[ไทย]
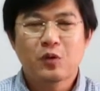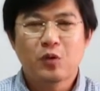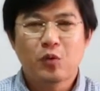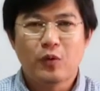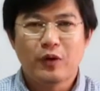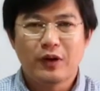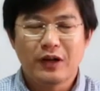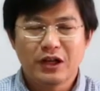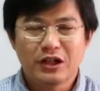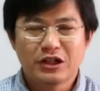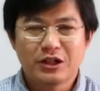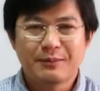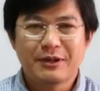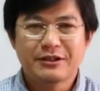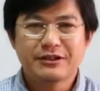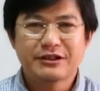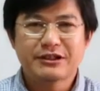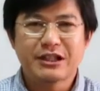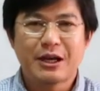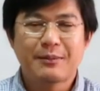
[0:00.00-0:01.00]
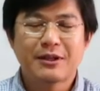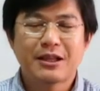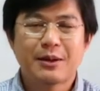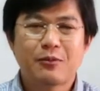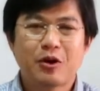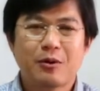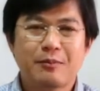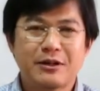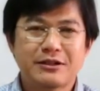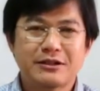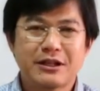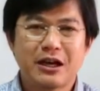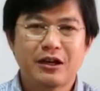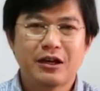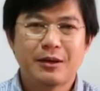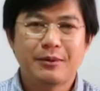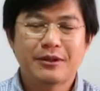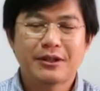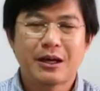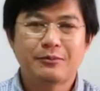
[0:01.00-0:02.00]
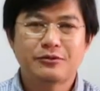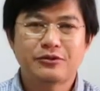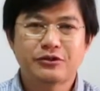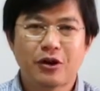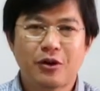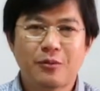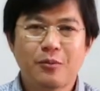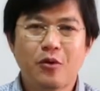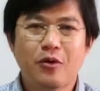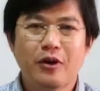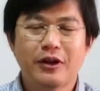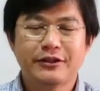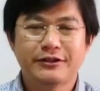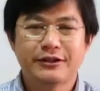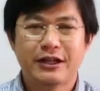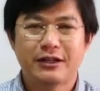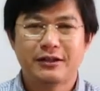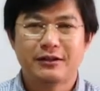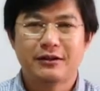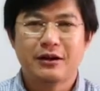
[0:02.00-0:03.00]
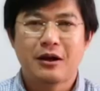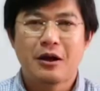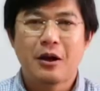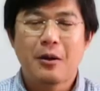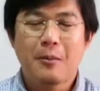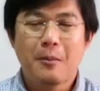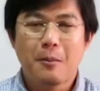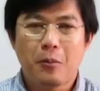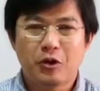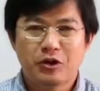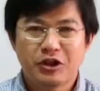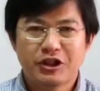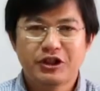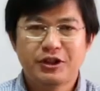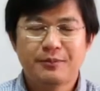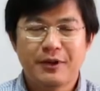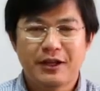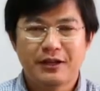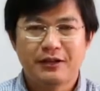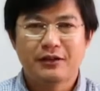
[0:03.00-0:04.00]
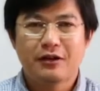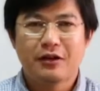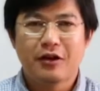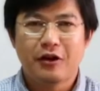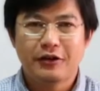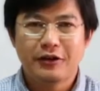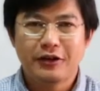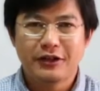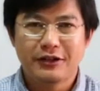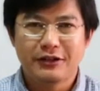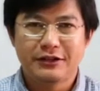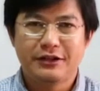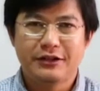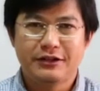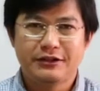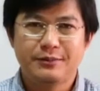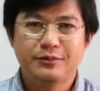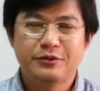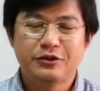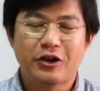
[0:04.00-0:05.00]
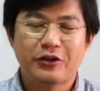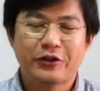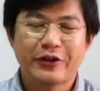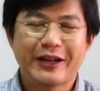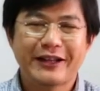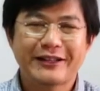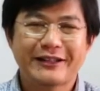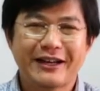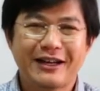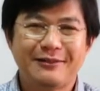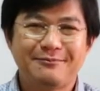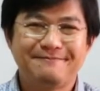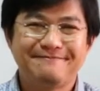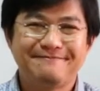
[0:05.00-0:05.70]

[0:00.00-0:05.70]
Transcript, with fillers: วันนี้เราจะมาศึกษาพระธรรมของพระเจ้าในพระธรรมสองพงกษัตริย์ บทที่ 11ข้อ1ถึง12 ด้วยกันครับ